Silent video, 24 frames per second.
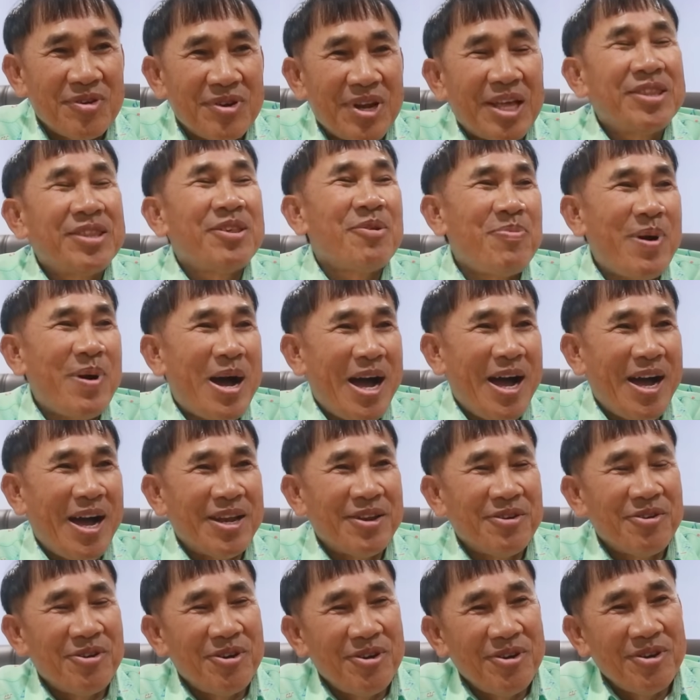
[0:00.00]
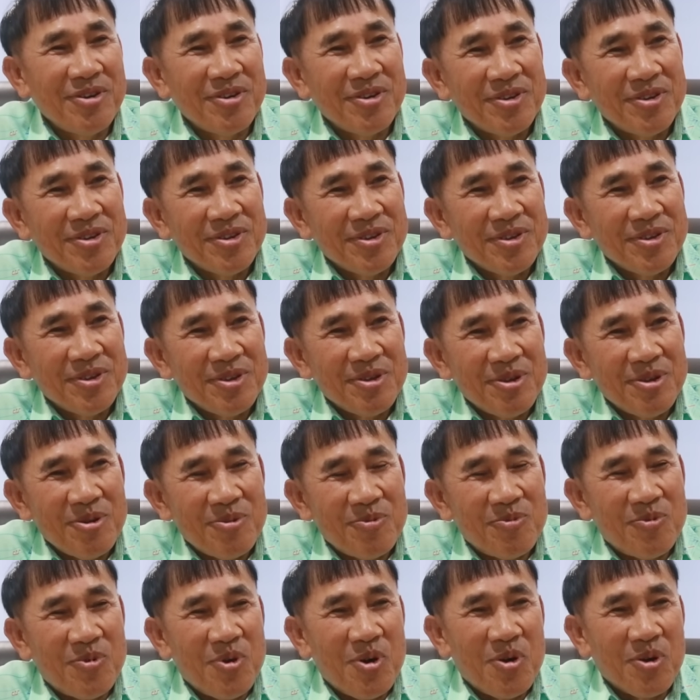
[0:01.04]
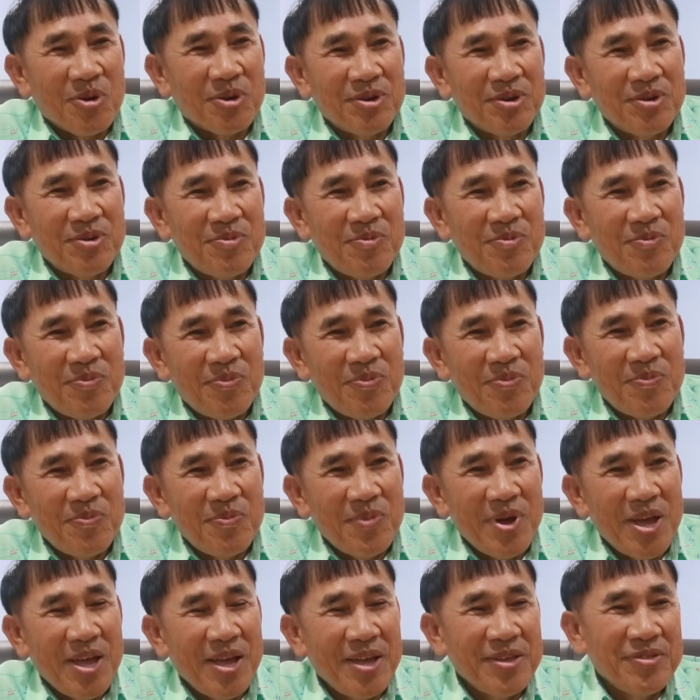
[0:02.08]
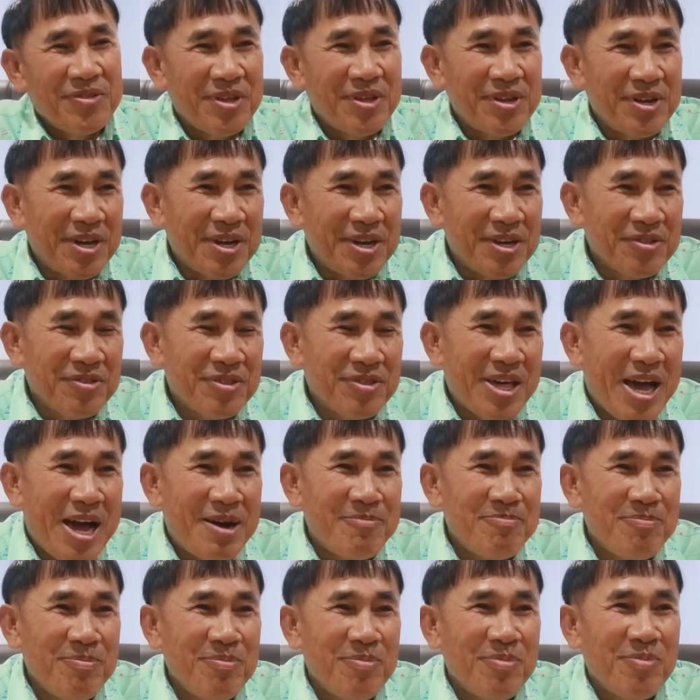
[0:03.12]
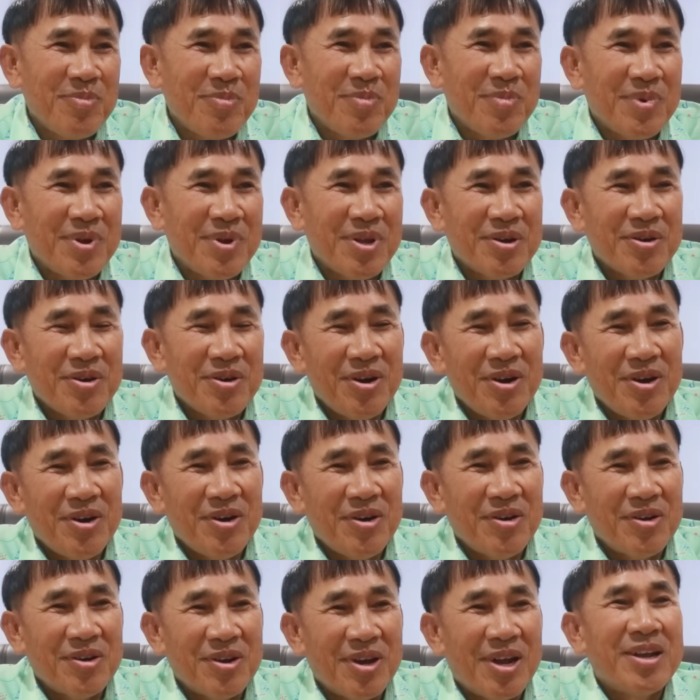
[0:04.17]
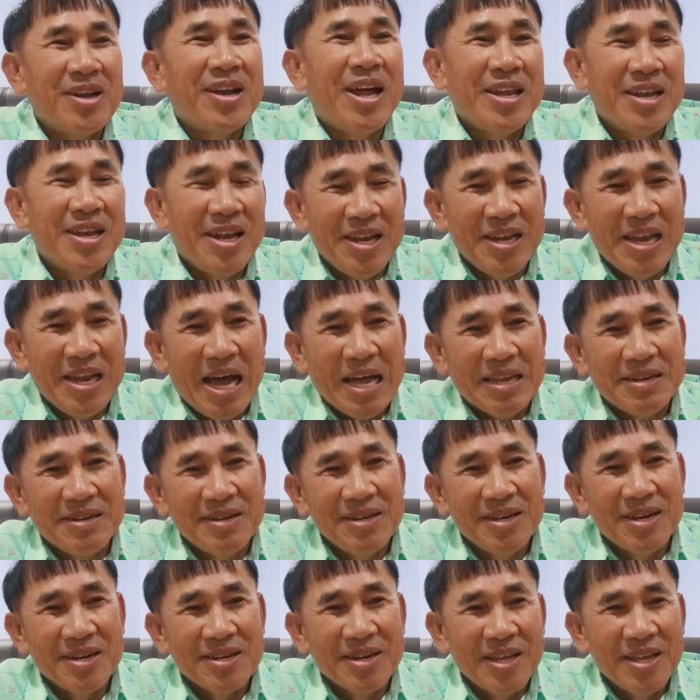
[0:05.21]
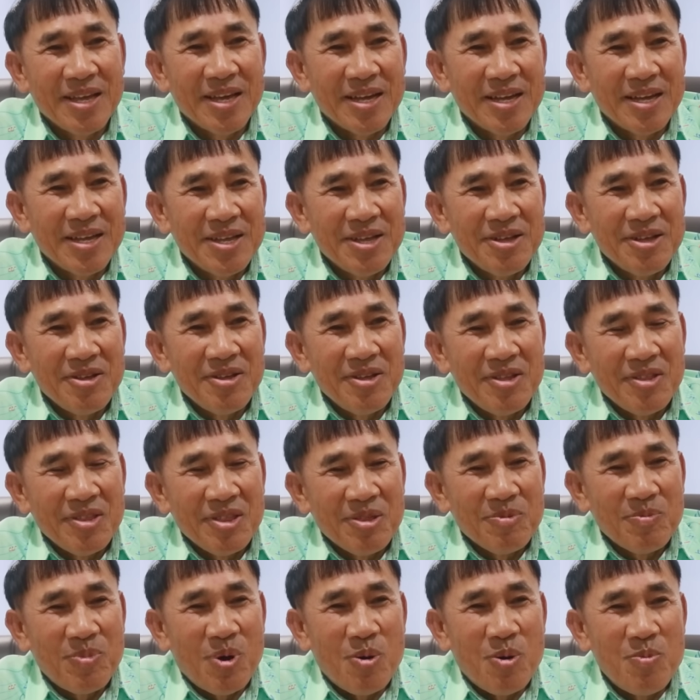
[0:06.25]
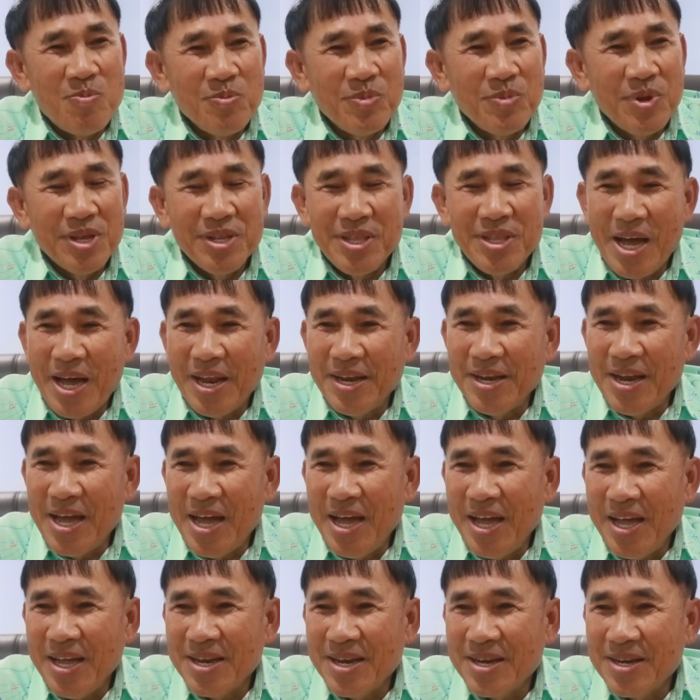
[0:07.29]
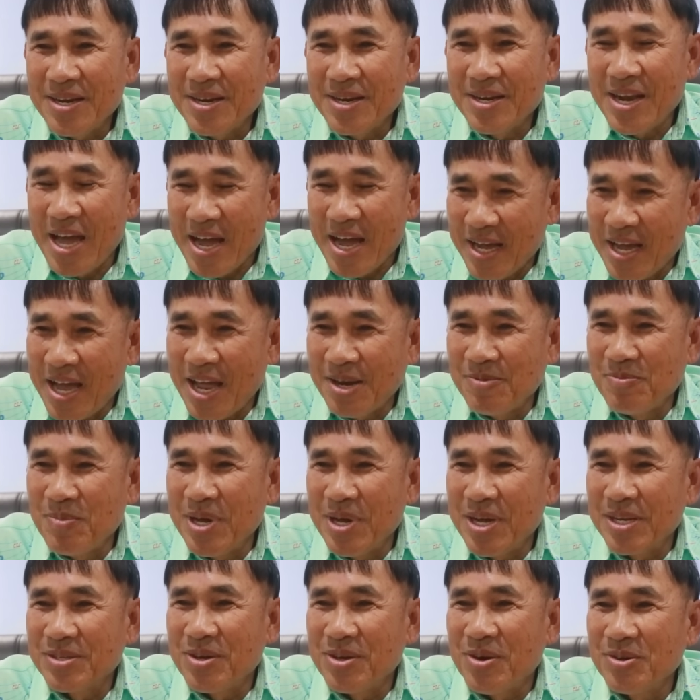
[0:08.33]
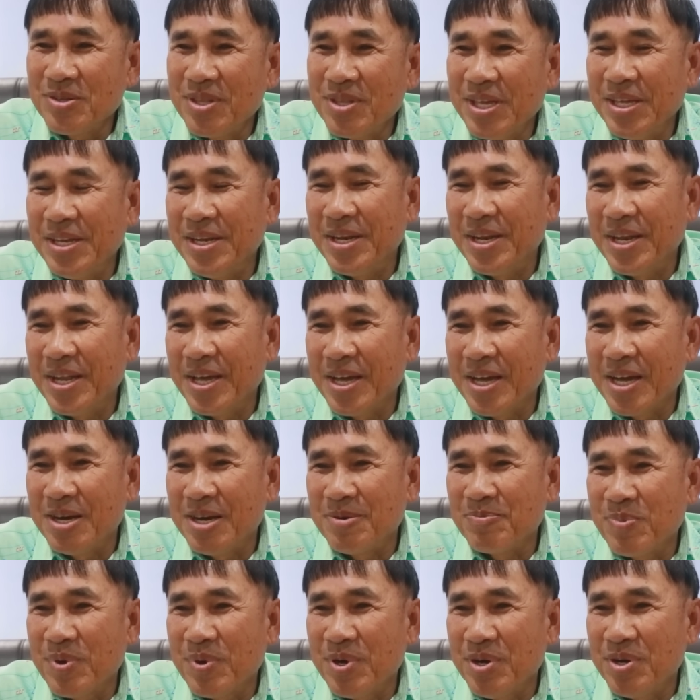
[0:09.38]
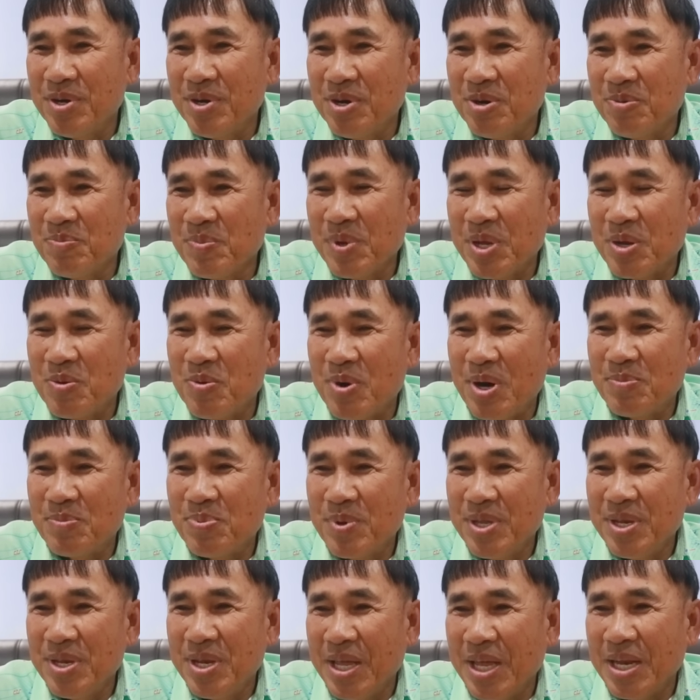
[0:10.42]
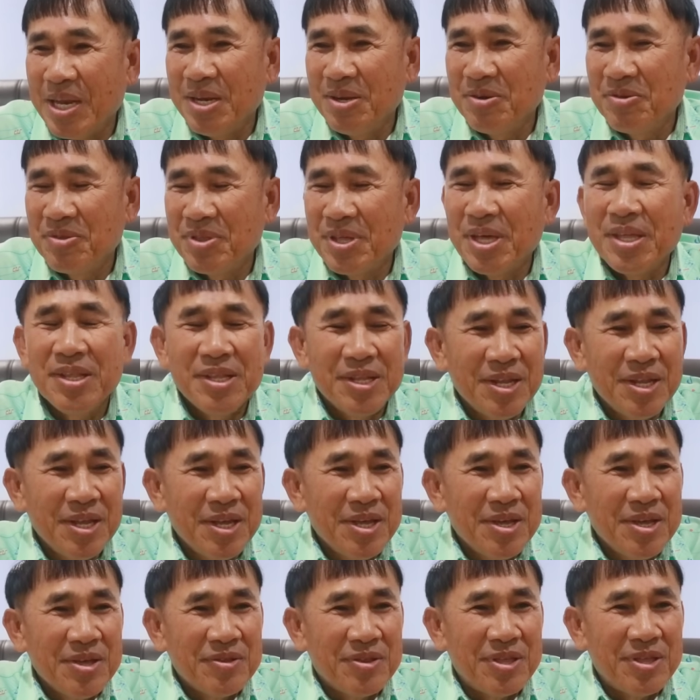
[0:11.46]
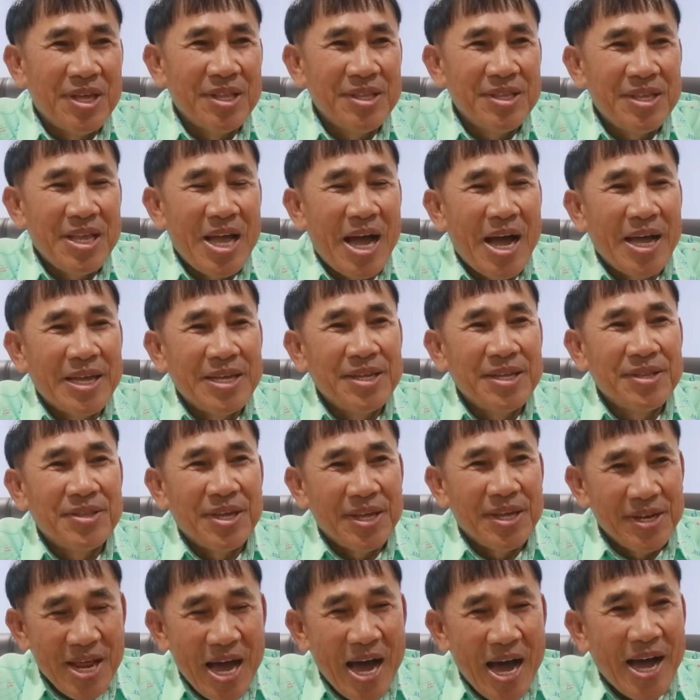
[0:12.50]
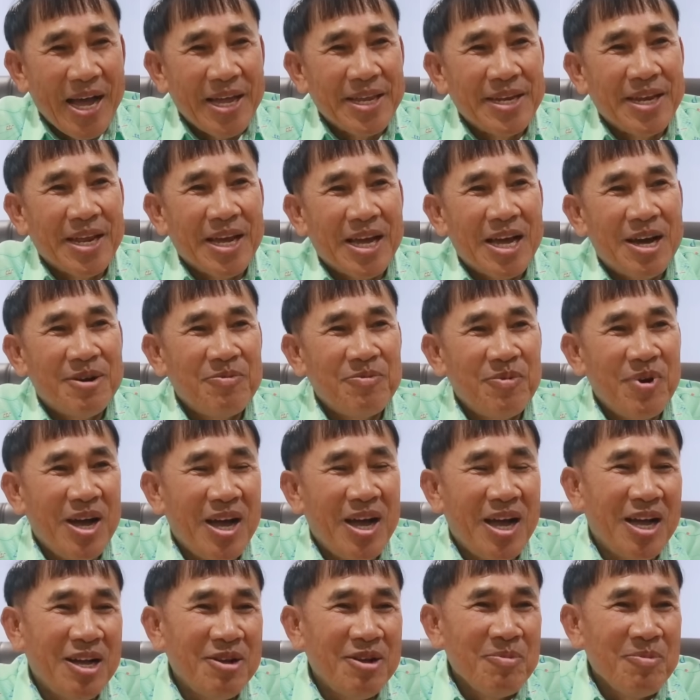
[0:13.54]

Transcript: รัฐภาเนาะโหวตไม่ให้เสนอซ้ำแล้วก็อะไรหลายๆ เรื่องเนี่ย ผมในฐานะนักการเมืองท้องถิ่นนะครับ ก็มีความคิดเห็นเซตเสียใจเสียดายนะครับ ว่า